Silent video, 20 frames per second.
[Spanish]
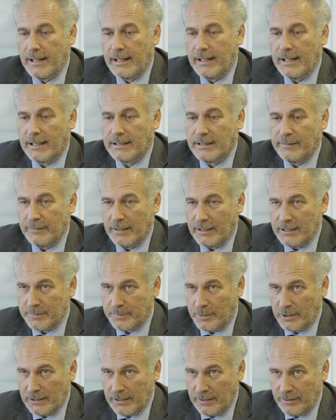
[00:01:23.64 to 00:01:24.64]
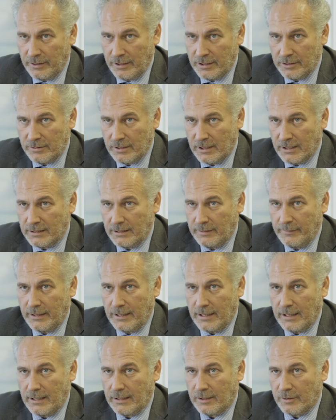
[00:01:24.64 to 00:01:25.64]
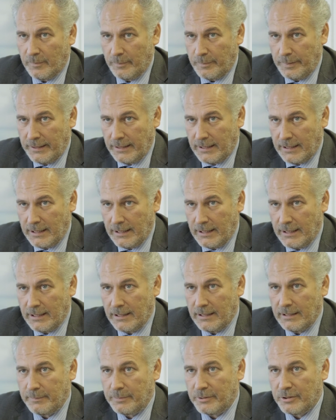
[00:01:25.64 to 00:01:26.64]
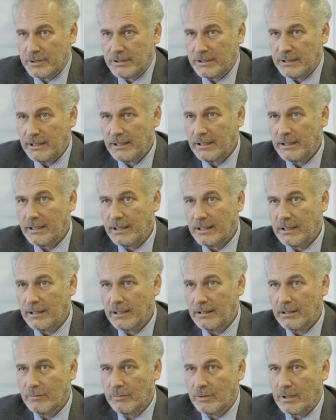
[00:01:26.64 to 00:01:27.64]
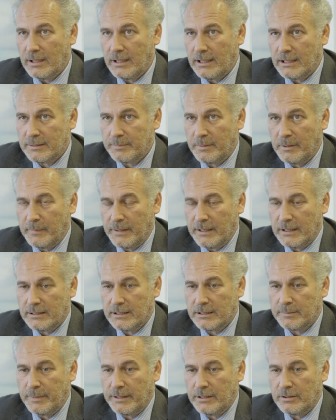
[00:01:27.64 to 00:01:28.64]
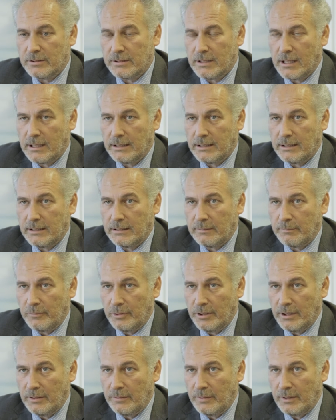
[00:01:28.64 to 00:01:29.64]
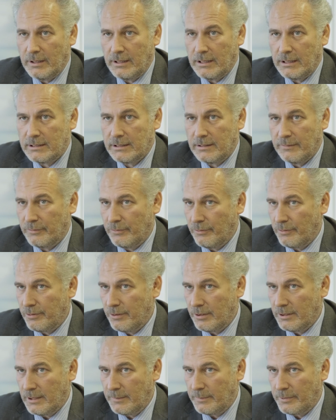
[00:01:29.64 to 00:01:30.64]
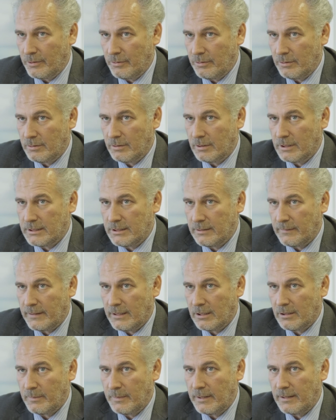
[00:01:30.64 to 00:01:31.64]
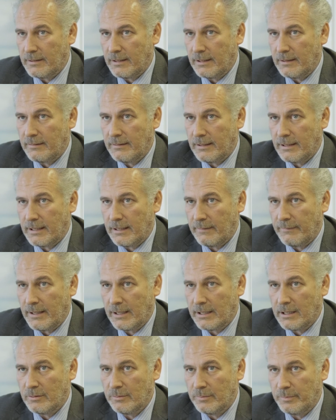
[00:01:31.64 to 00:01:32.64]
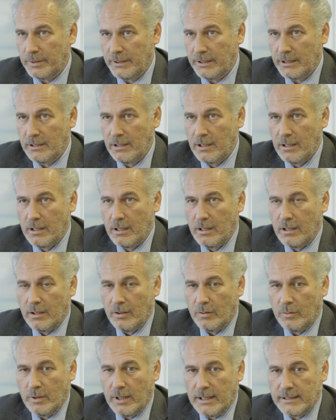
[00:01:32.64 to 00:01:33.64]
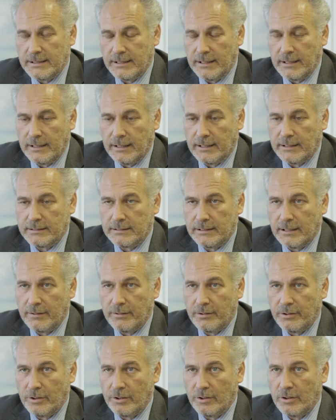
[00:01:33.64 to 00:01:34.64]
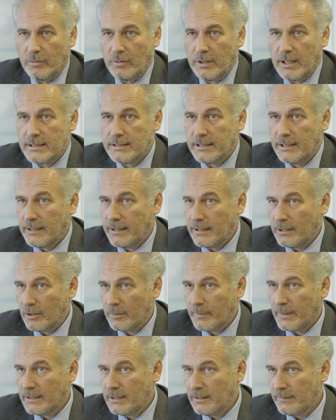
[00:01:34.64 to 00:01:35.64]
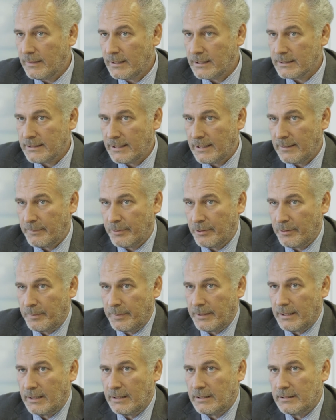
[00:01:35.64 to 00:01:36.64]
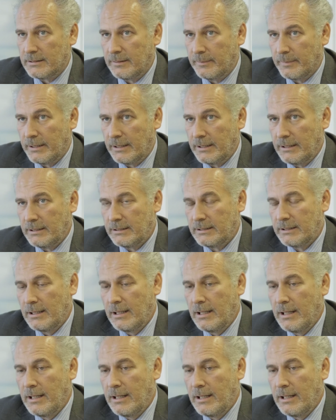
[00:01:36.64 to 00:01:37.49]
La actividad de exportación es una actividad compleja ya de por sí y uno de los primeros aspectos que hay que tener muy en cuenta es que en función del producto que se vaya a comercializar habrá que cumplir una serie de legislación o una serie de normativa que será propia de ese país